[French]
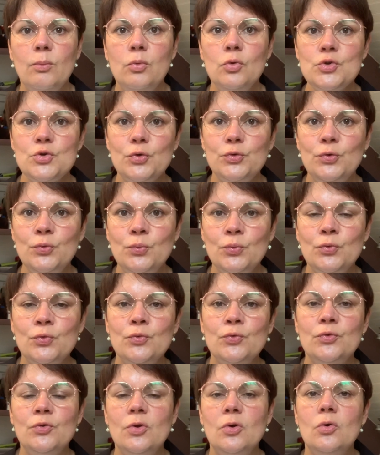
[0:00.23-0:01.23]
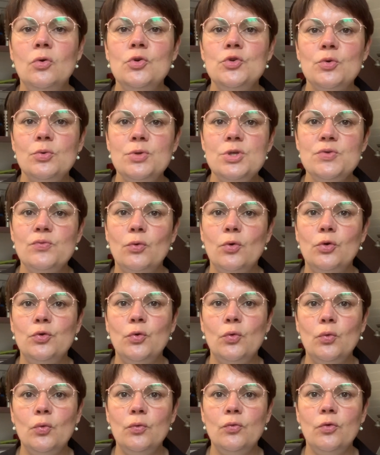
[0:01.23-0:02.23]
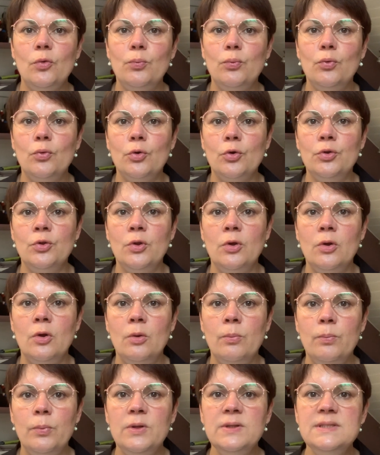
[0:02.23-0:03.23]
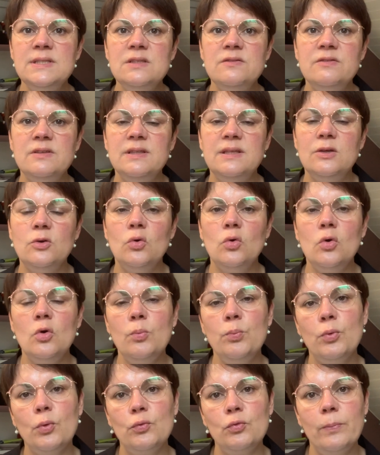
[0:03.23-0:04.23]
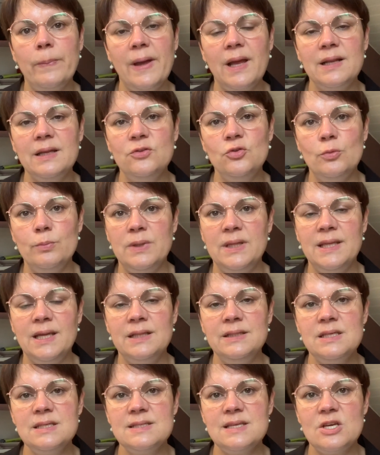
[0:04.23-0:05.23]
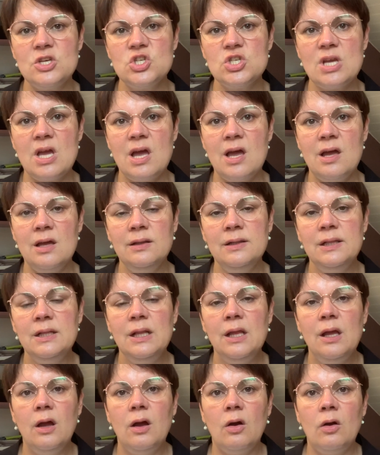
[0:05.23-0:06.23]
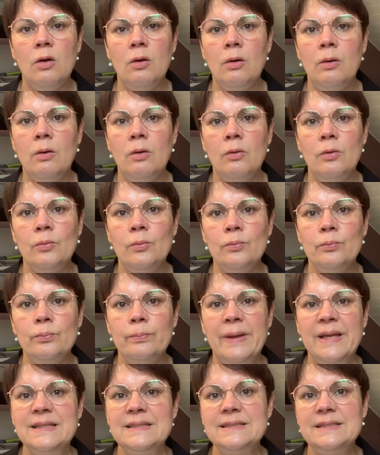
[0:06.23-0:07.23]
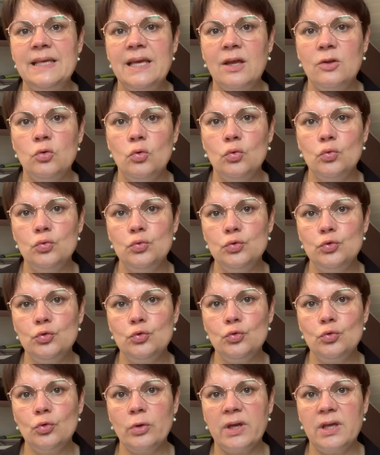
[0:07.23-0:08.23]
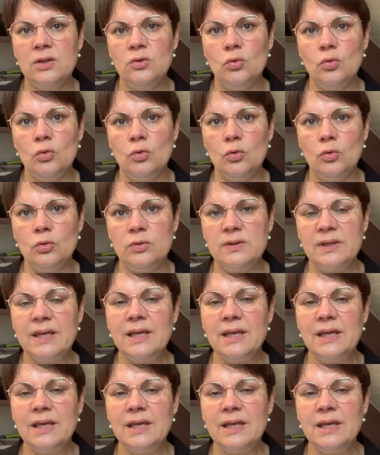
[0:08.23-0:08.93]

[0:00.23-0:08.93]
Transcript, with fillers: Bonjour tout le monde, aujourd'hui je vous retrouve pour une euh, petite vidéo pour vous parler de mes derniers achats en matière de couture et de,